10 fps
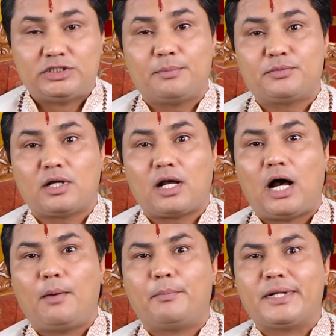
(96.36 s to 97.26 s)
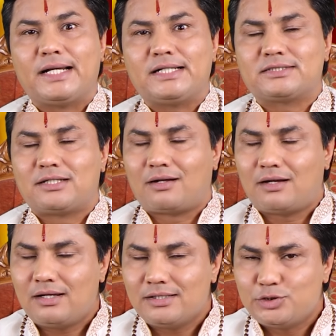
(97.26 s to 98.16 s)
जब तक आप प्रयास
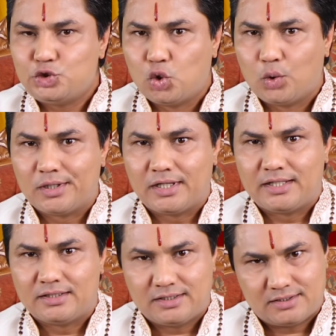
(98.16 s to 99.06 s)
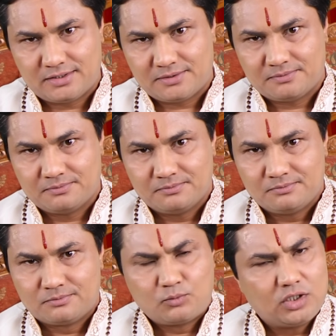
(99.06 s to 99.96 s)
करना छोड़ नहीं देते
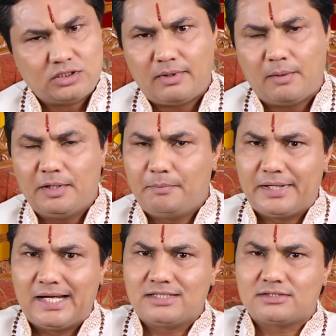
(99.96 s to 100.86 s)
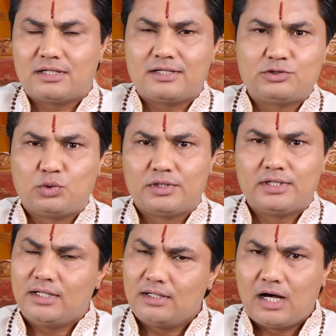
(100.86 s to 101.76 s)
जब आपने प्रयास करना छोड़
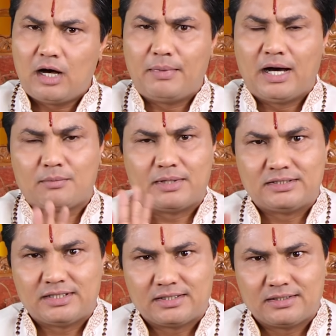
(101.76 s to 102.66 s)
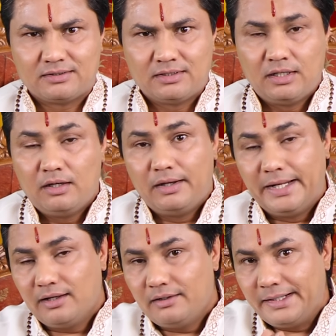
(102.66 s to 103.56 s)
दिया आप हार मान जाएंगे
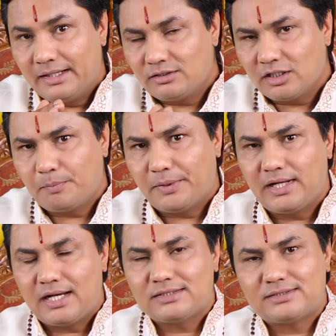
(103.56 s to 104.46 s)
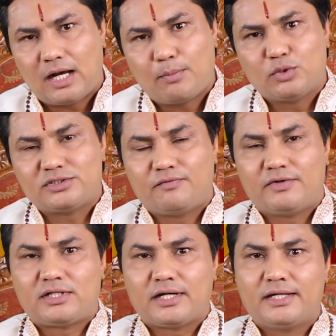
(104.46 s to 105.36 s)
लेकिन निरंतर प्रयास आपको
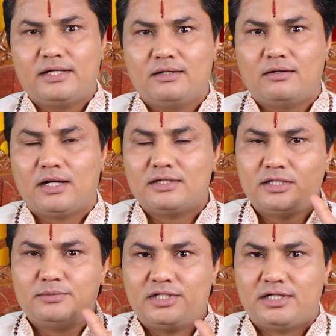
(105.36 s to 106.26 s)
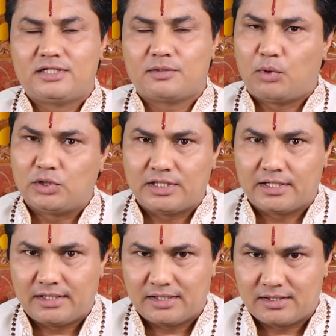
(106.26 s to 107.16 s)
सफलता की अंतिम सीढ़ी तक पहुंचा
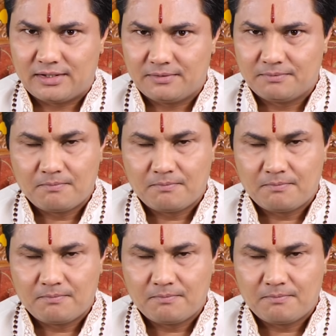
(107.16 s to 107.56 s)
के रहेगा